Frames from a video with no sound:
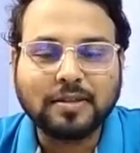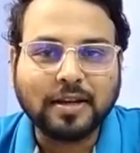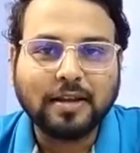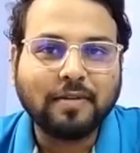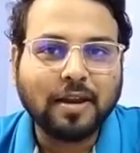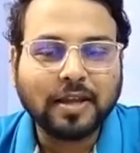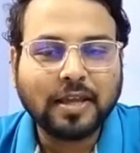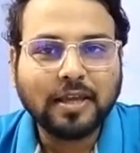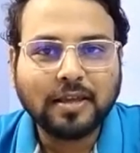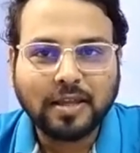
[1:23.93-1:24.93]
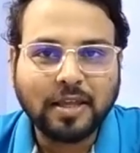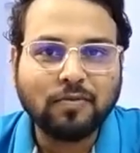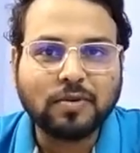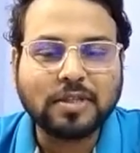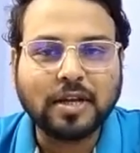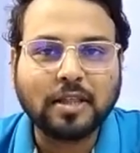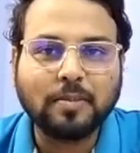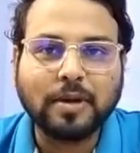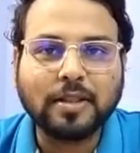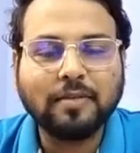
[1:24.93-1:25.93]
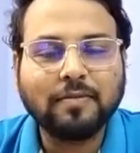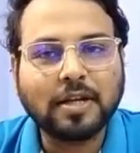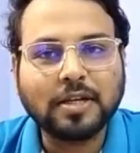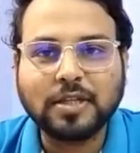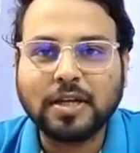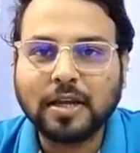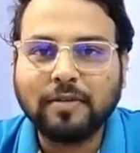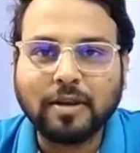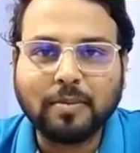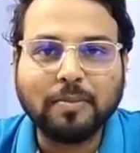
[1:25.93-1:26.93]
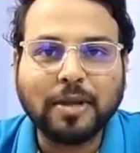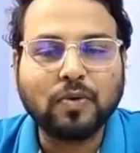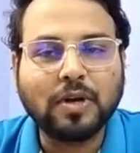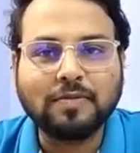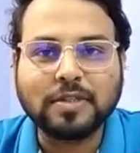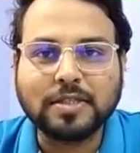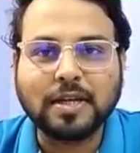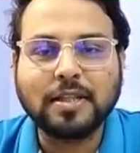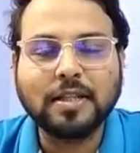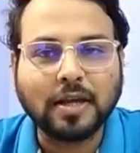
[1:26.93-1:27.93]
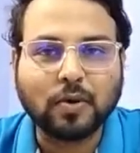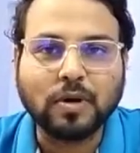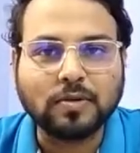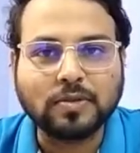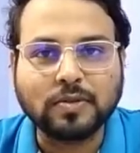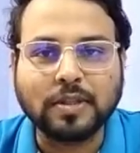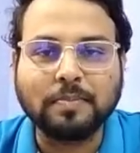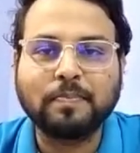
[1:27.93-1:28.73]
తినని వాళ్ళకి ఈ ఫుడ్స్ అనేది పెడితే వాళ్ళకి జనరల్ గా విటమిన్ బి ట్వెల్వ్ డెఫిషియన్స్ అనేది తక్కువగా వస్తుంది